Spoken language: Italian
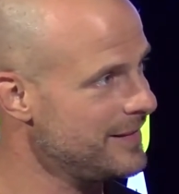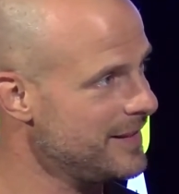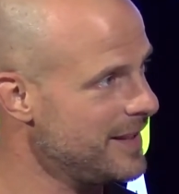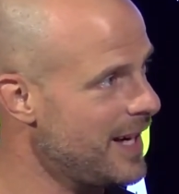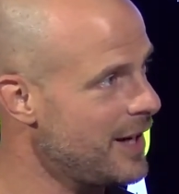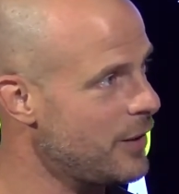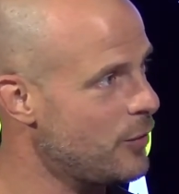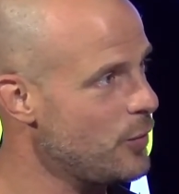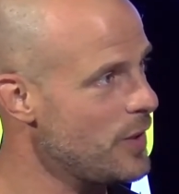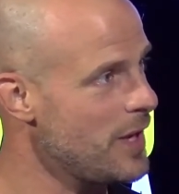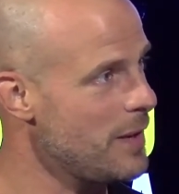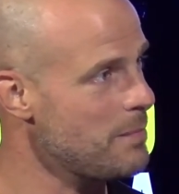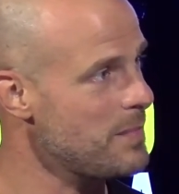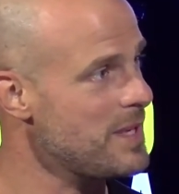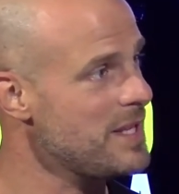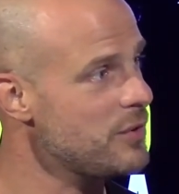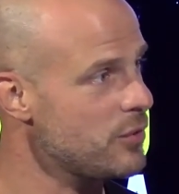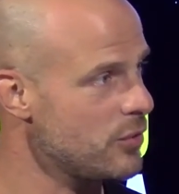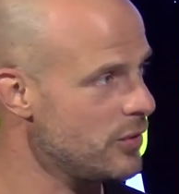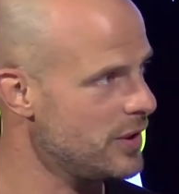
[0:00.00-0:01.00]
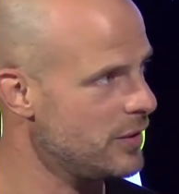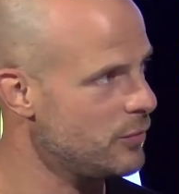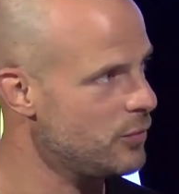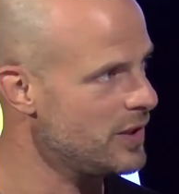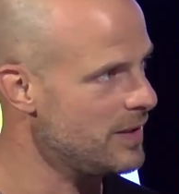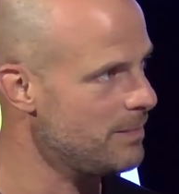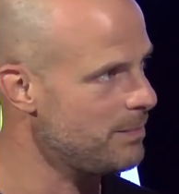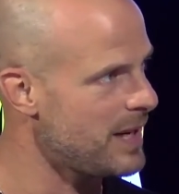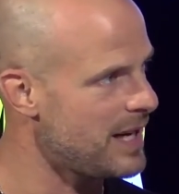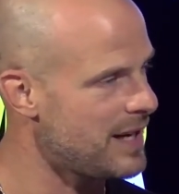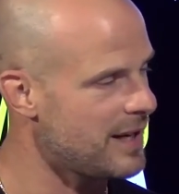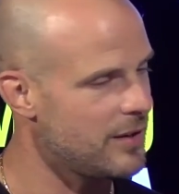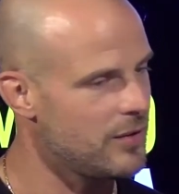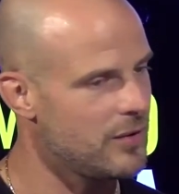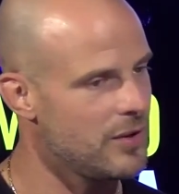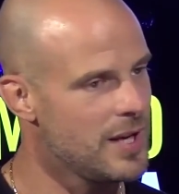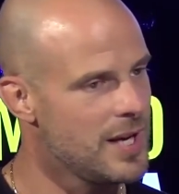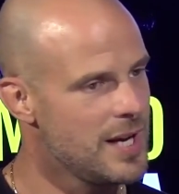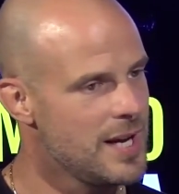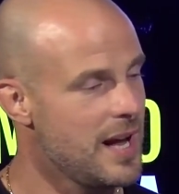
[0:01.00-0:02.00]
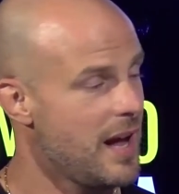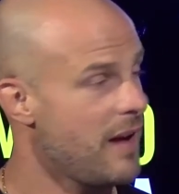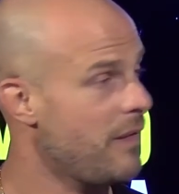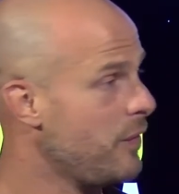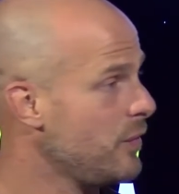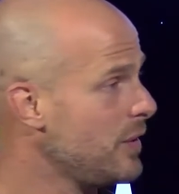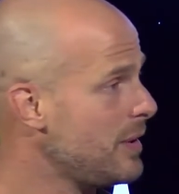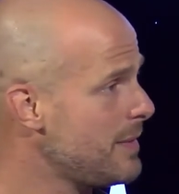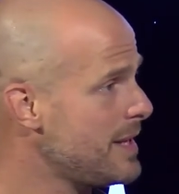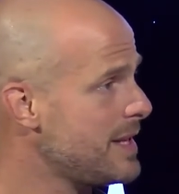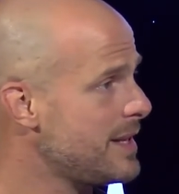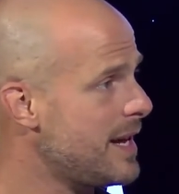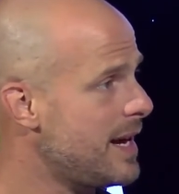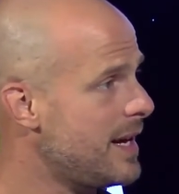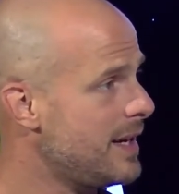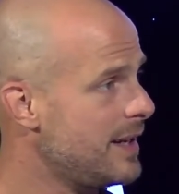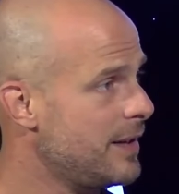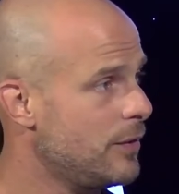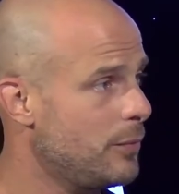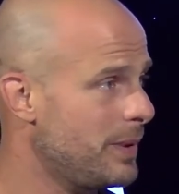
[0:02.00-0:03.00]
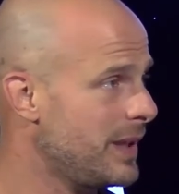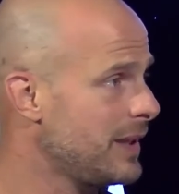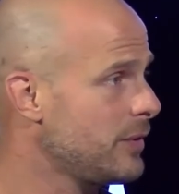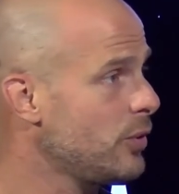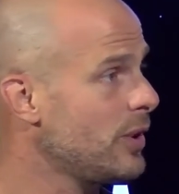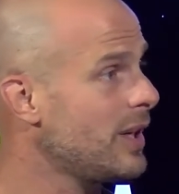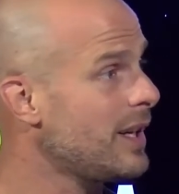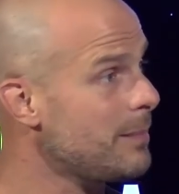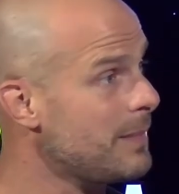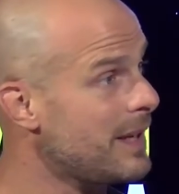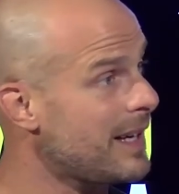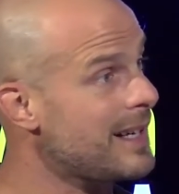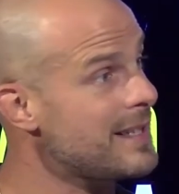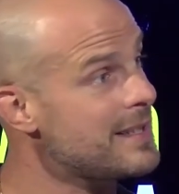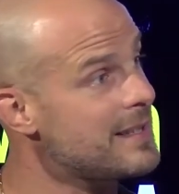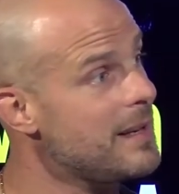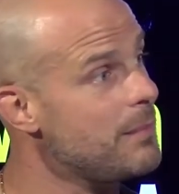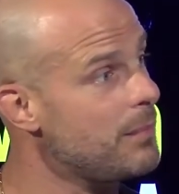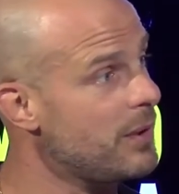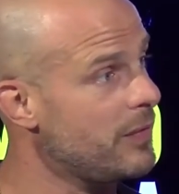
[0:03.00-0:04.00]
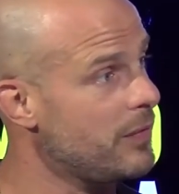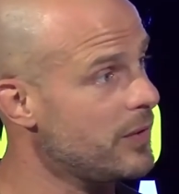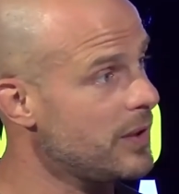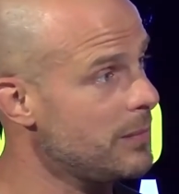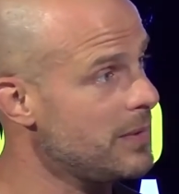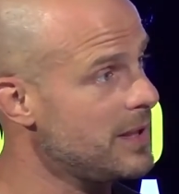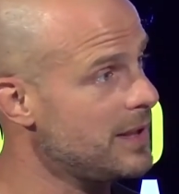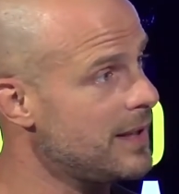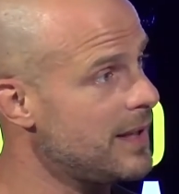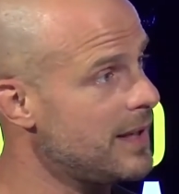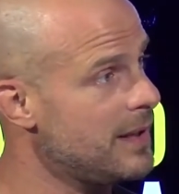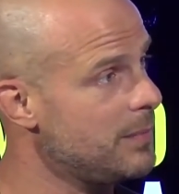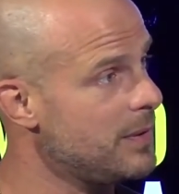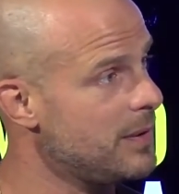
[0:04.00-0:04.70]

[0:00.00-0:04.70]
a cui ambisco e di cui ti parlo è fondamentale, l'operatore rimarrà sempre fondamentale